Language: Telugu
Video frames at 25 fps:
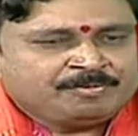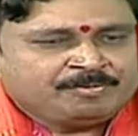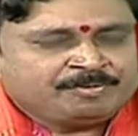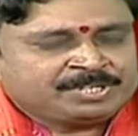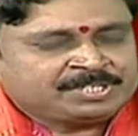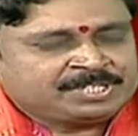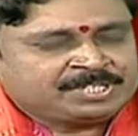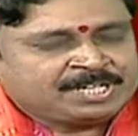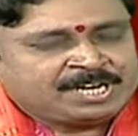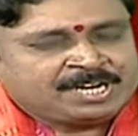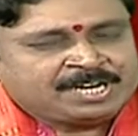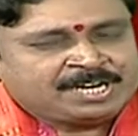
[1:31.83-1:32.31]

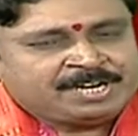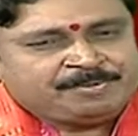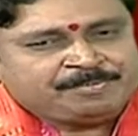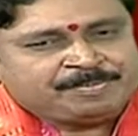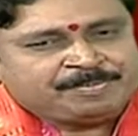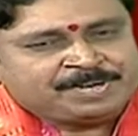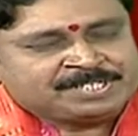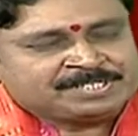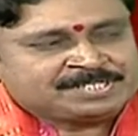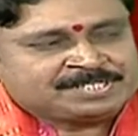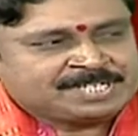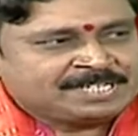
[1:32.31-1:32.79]
వ్రతాలు అనేవి
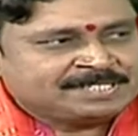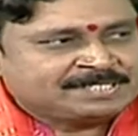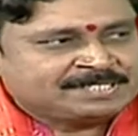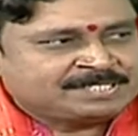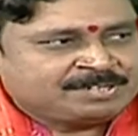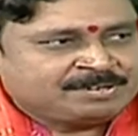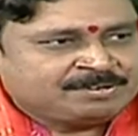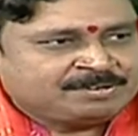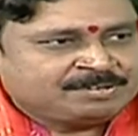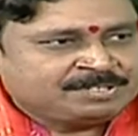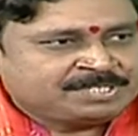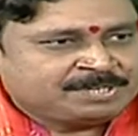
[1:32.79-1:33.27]
మనకి
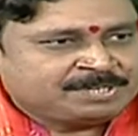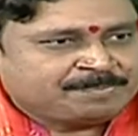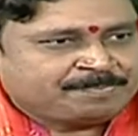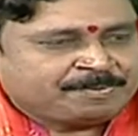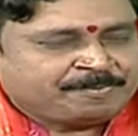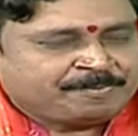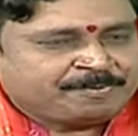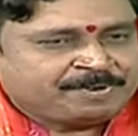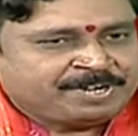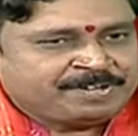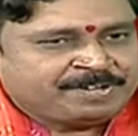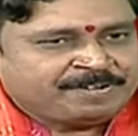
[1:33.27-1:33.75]
శాస్త్రంలో
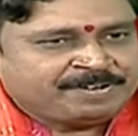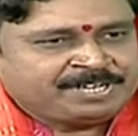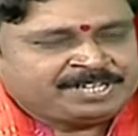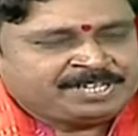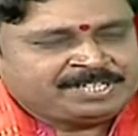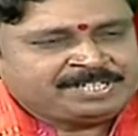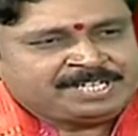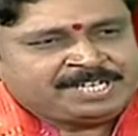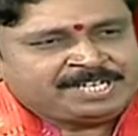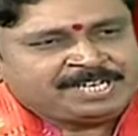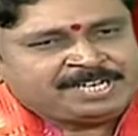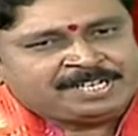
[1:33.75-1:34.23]
చెప్పబడ్డాయి అంటే
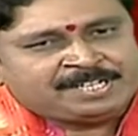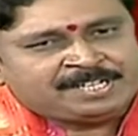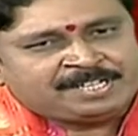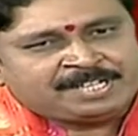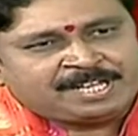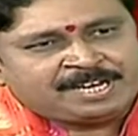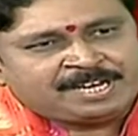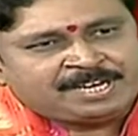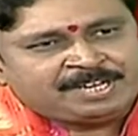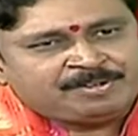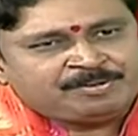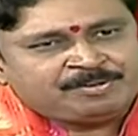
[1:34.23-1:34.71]
దేనికి
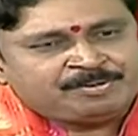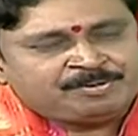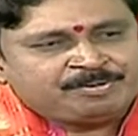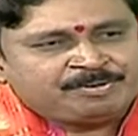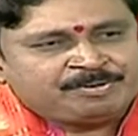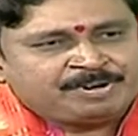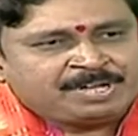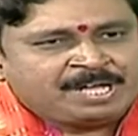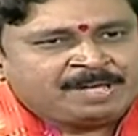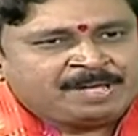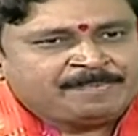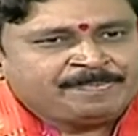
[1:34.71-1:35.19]
దానికి
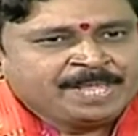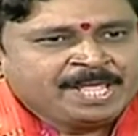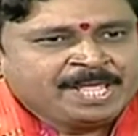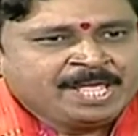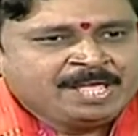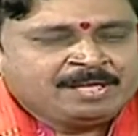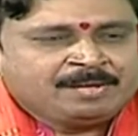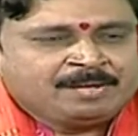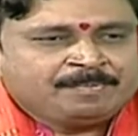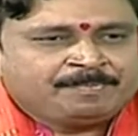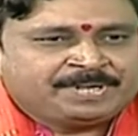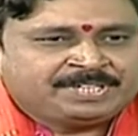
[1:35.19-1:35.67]
కూడా
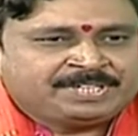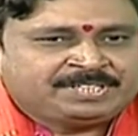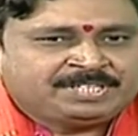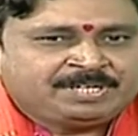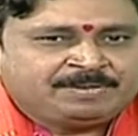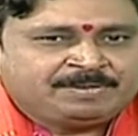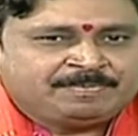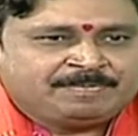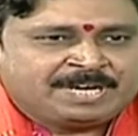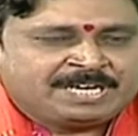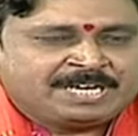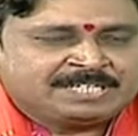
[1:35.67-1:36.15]

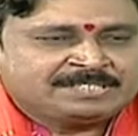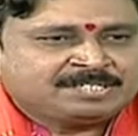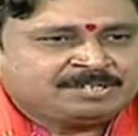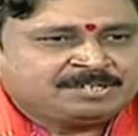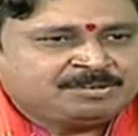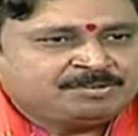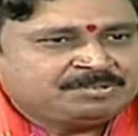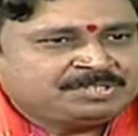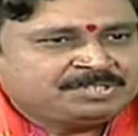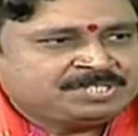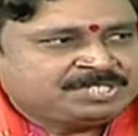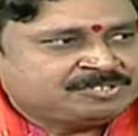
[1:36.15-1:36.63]
ప్రతి
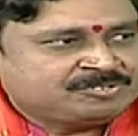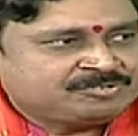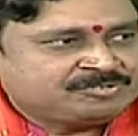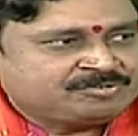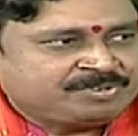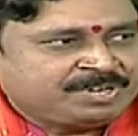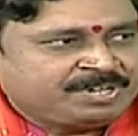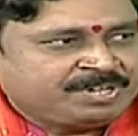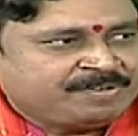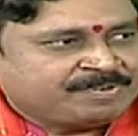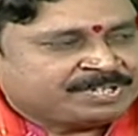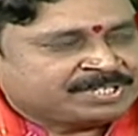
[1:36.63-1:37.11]
మాసంలో
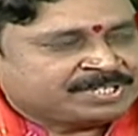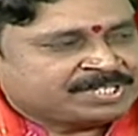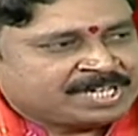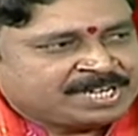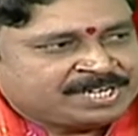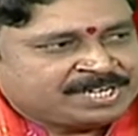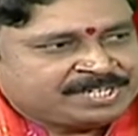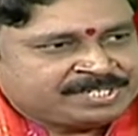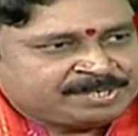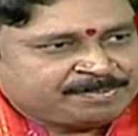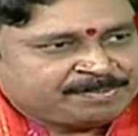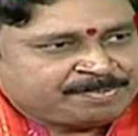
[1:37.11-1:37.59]
చేసుకునే
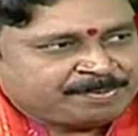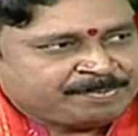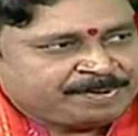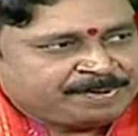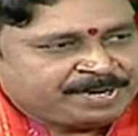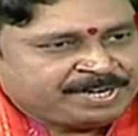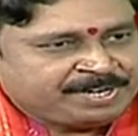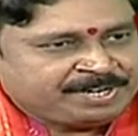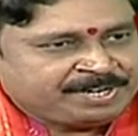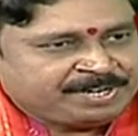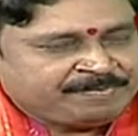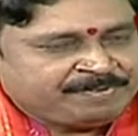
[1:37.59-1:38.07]
వ్రతాన్ని
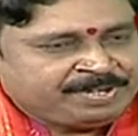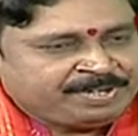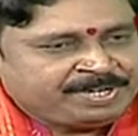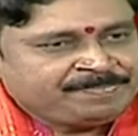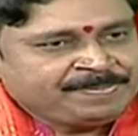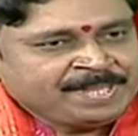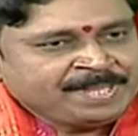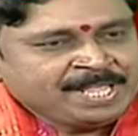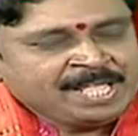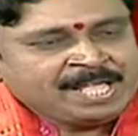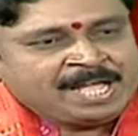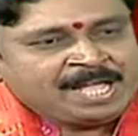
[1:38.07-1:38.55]
చెప్పబడినవి
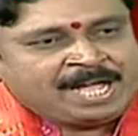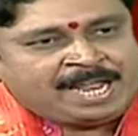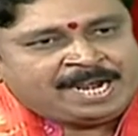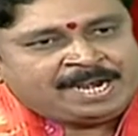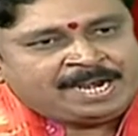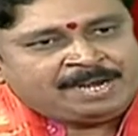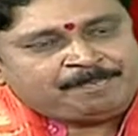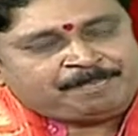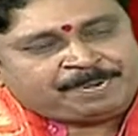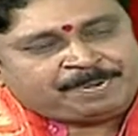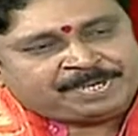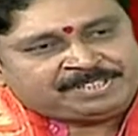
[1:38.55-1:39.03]

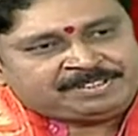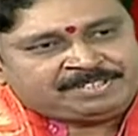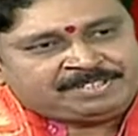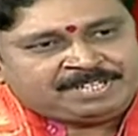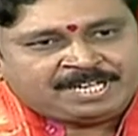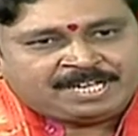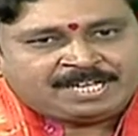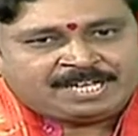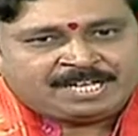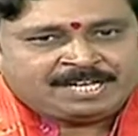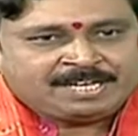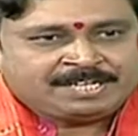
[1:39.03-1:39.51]
అలానే
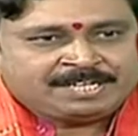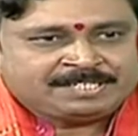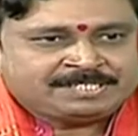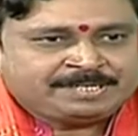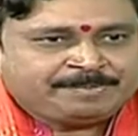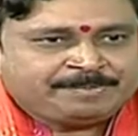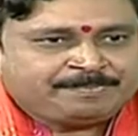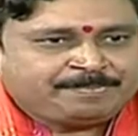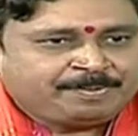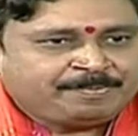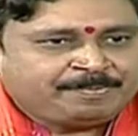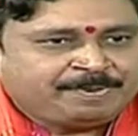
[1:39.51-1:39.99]
ప్రత్యేకంగా
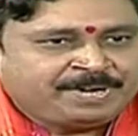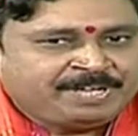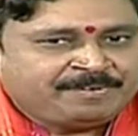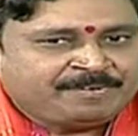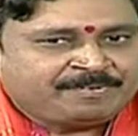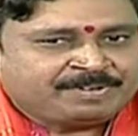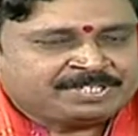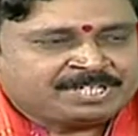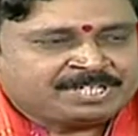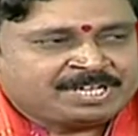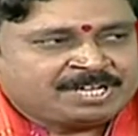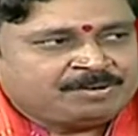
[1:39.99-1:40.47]
చెప్పబడే
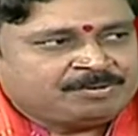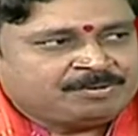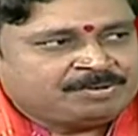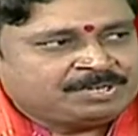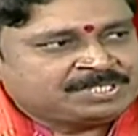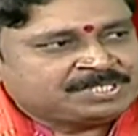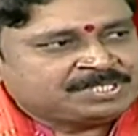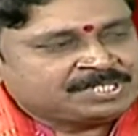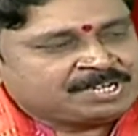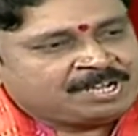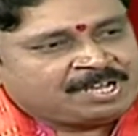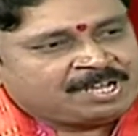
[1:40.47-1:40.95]
వ్రతాలు
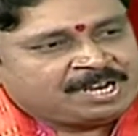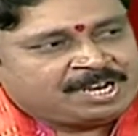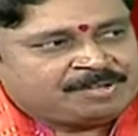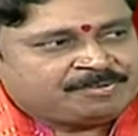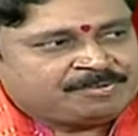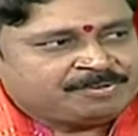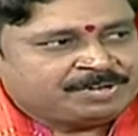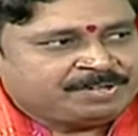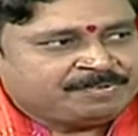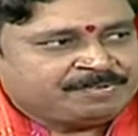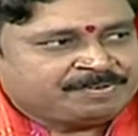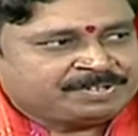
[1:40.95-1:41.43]
కూడా చాలా
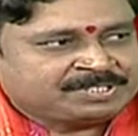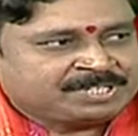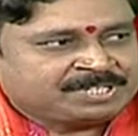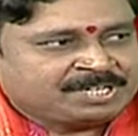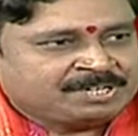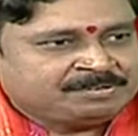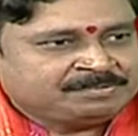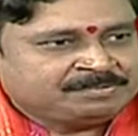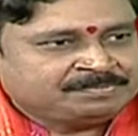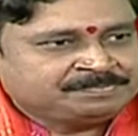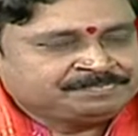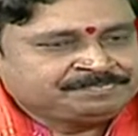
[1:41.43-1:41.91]
ఉన్నాయి
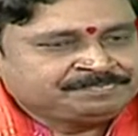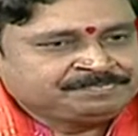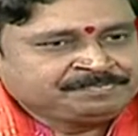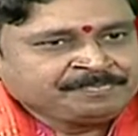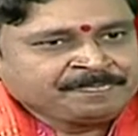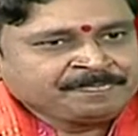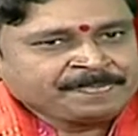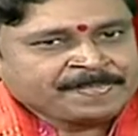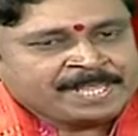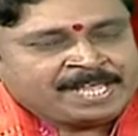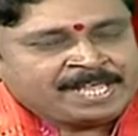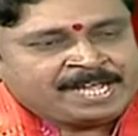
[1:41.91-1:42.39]
వ్రతాలు
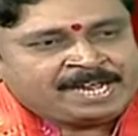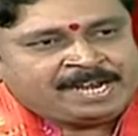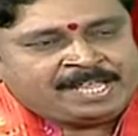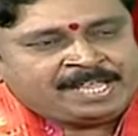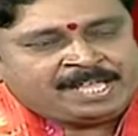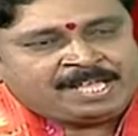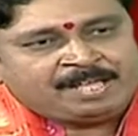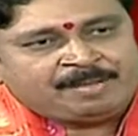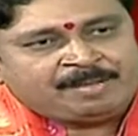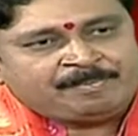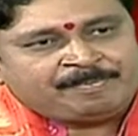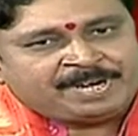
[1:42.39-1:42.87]
ఇక్కడ
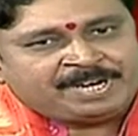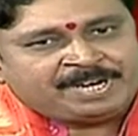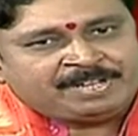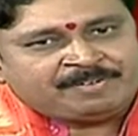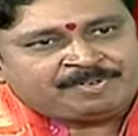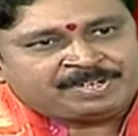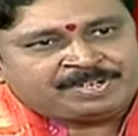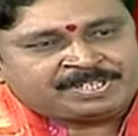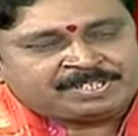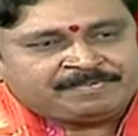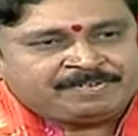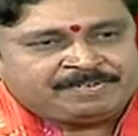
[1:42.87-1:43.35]
మనకు
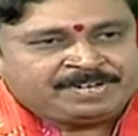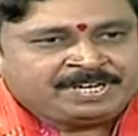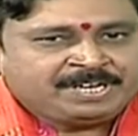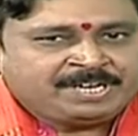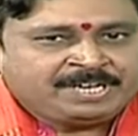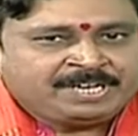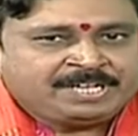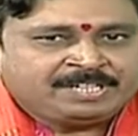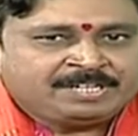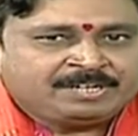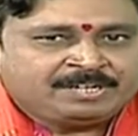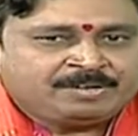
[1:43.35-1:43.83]
వ్రతం
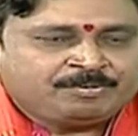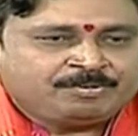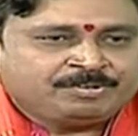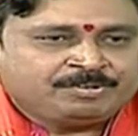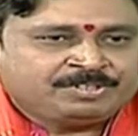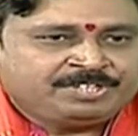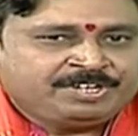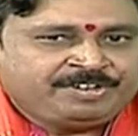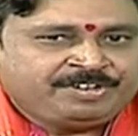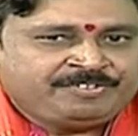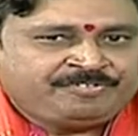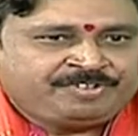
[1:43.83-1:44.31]
ఏంటి ఏంటంటే ఒక
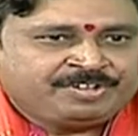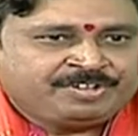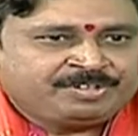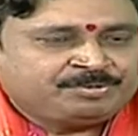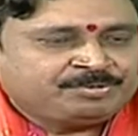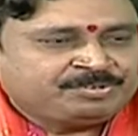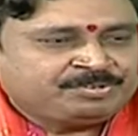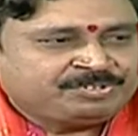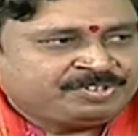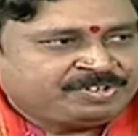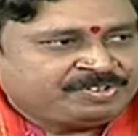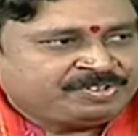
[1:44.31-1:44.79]

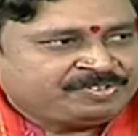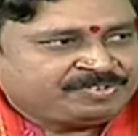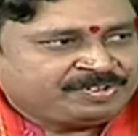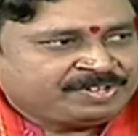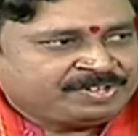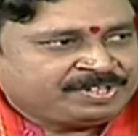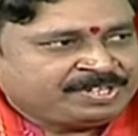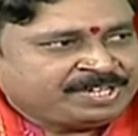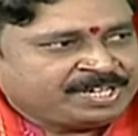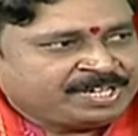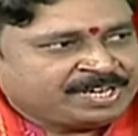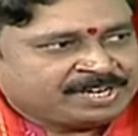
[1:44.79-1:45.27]
దీక్షతో
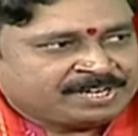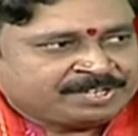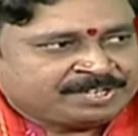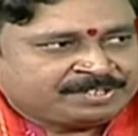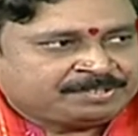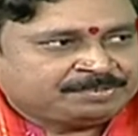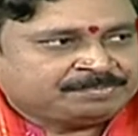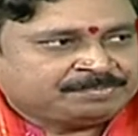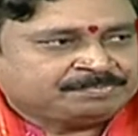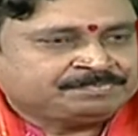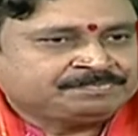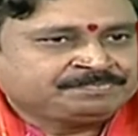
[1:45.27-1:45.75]
చేసేది అని
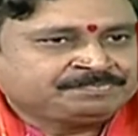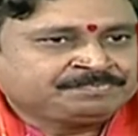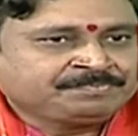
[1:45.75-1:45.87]
అర్థం